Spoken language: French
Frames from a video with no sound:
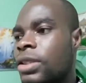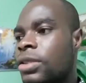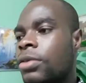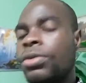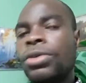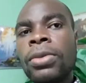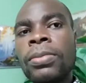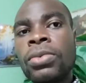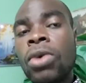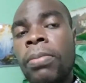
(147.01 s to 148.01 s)
nous sommes
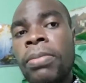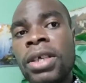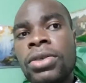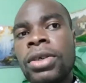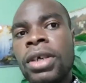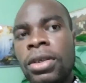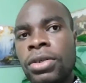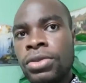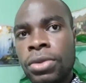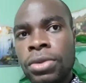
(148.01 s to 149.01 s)
tombés sur quelque
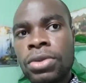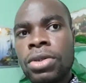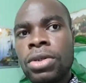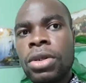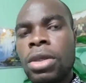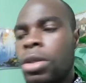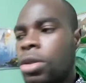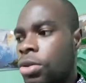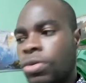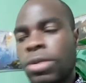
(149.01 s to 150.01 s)
chose
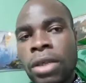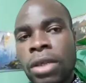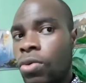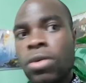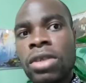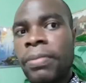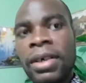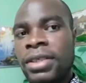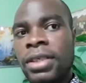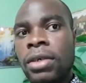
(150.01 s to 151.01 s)
que nous a trop
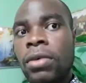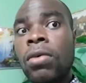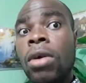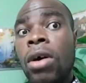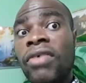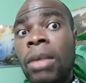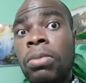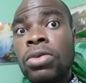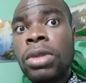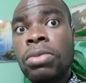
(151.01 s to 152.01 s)
dépassé. On a fait la
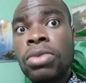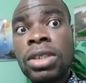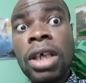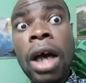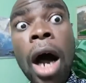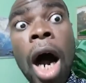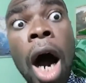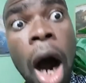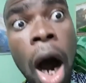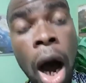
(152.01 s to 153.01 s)
bouche d'un petit. Hein?
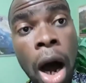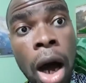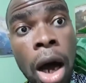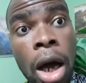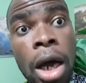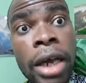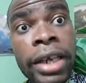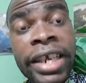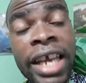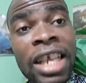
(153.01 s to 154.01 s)
hein?
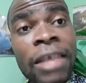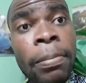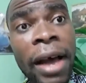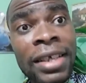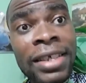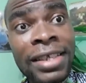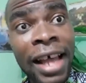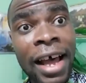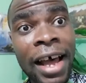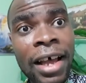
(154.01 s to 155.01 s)
N'est-ce pas
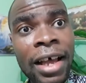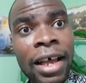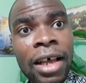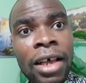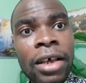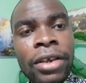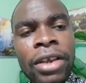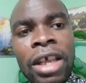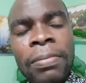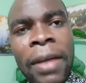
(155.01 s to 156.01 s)
ça
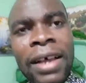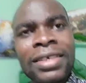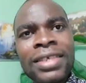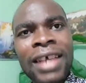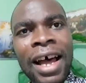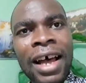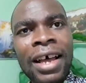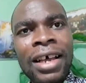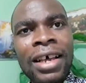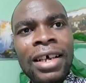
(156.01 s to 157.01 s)
N'est-ce pas ça
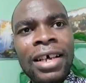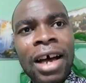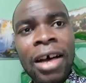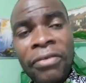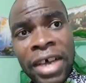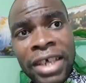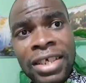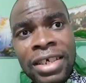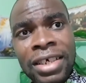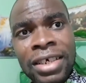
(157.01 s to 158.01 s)
En fait,
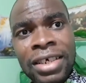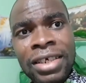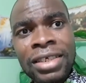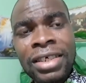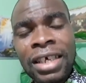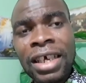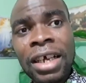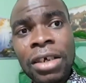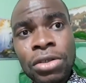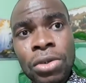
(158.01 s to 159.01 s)
c'est
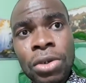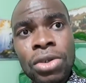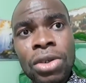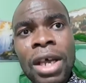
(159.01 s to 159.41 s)
quelque chose